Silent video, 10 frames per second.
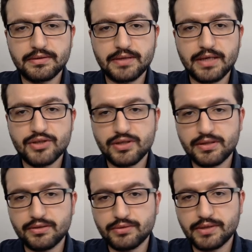tercih
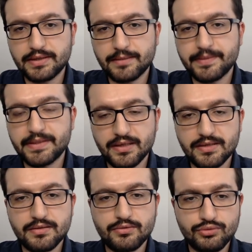ettiği ülkelerden bir
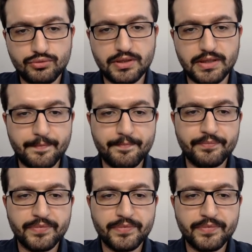tanesi de Türkiye.